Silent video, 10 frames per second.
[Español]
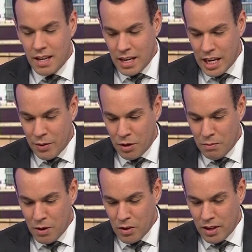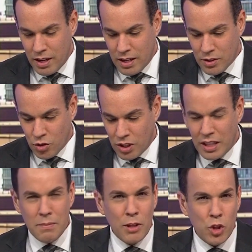Y bueno, en medio de estos
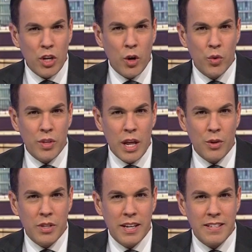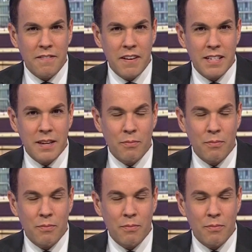sentimientos encontrados en esta fecha,